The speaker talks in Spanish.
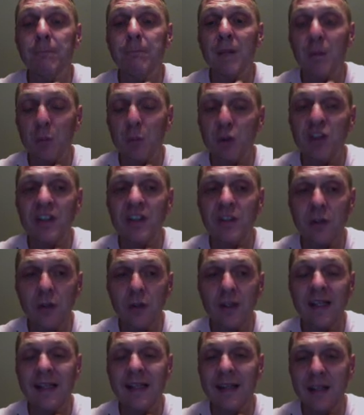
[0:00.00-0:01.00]

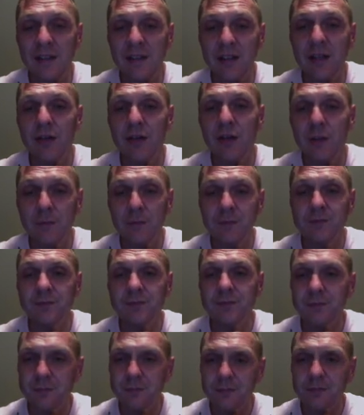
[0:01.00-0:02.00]
posición en Ethereum
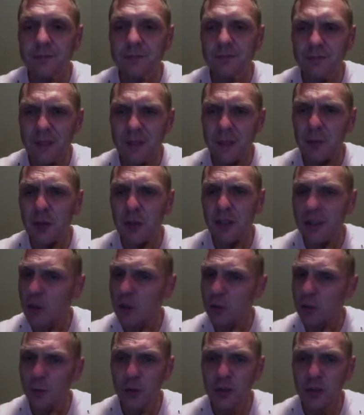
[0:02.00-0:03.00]
porque en los
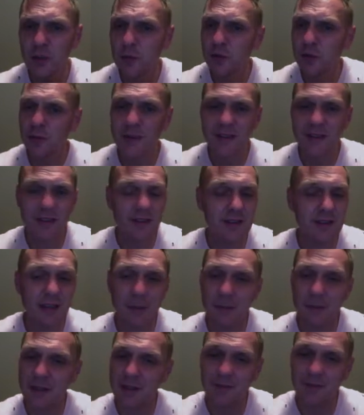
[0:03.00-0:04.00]
próximos meses
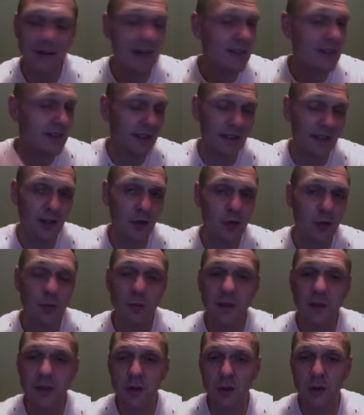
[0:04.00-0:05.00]
también va a seguir como
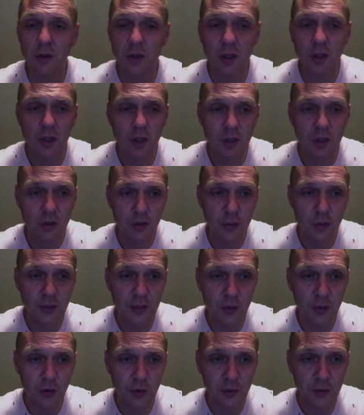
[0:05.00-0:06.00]
Bitcoin
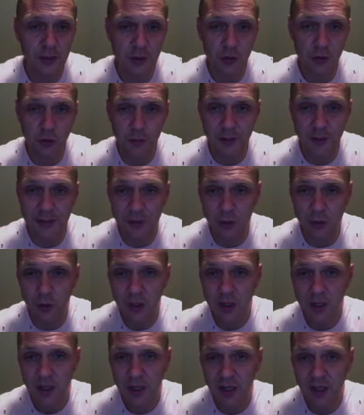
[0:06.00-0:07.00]
subiendo, subiendo, subiendo.
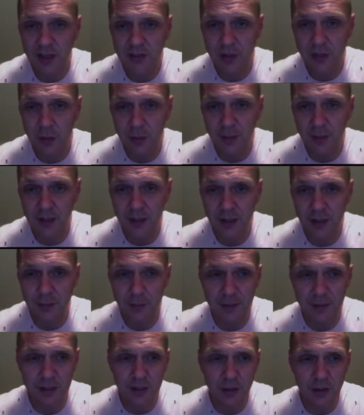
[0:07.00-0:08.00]
XRP
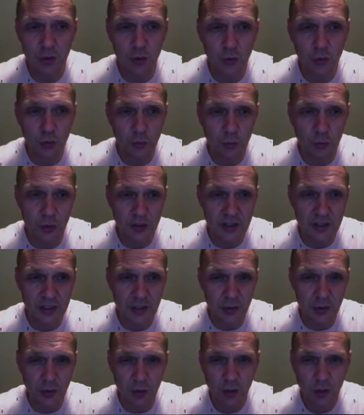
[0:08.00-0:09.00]
perdió
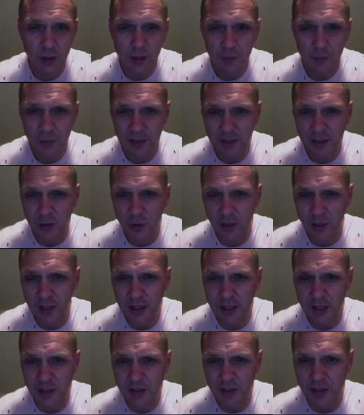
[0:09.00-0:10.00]
1%, Bitcoin
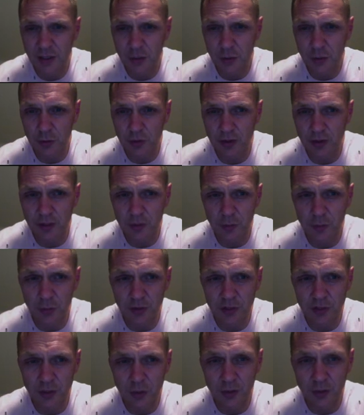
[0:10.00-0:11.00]
Cash
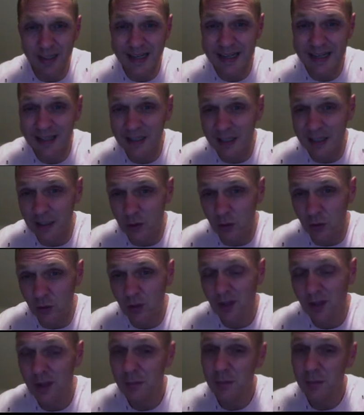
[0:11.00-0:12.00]
0.3%, Cardano
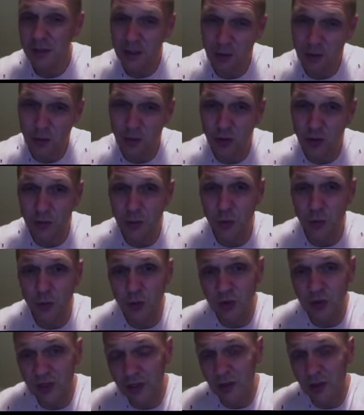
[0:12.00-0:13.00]
perdió
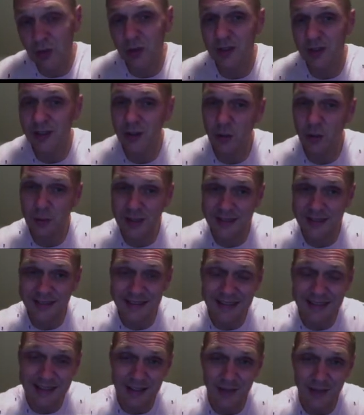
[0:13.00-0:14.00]
2.5%, que no me hace
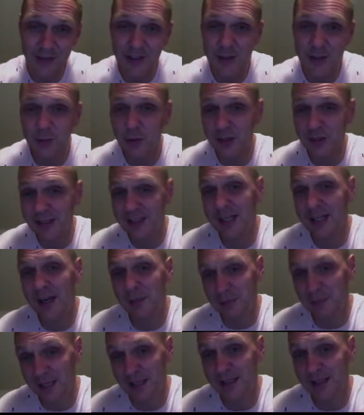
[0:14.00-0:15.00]
nada feliz porque
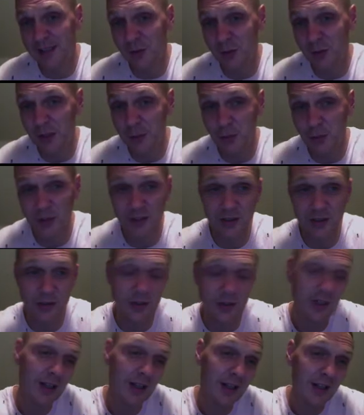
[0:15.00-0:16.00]
también tengo una posición
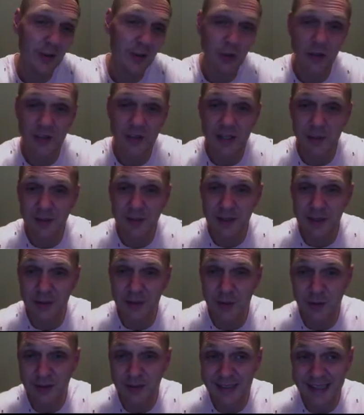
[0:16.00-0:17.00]
todavía abierta
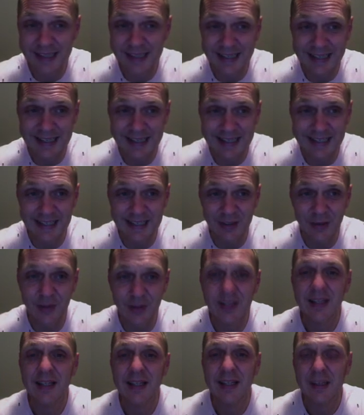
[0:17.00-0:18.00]
de Cardano.
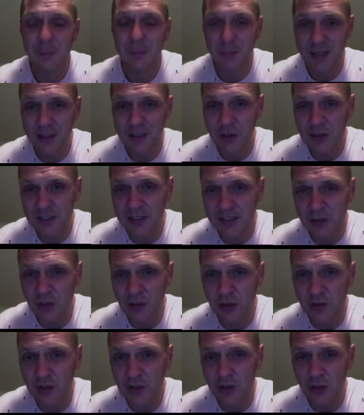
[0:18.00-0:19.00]
Bitcoin Satoshi
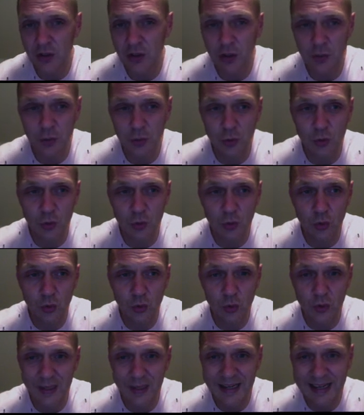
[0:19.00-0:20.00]
versión
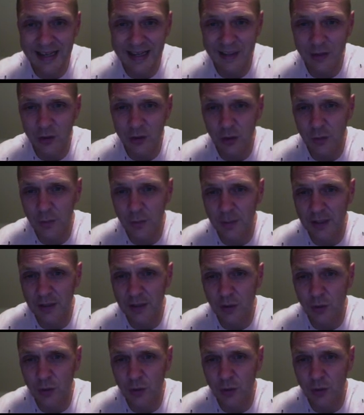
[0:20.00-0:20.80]
2.1, Litecoin perdió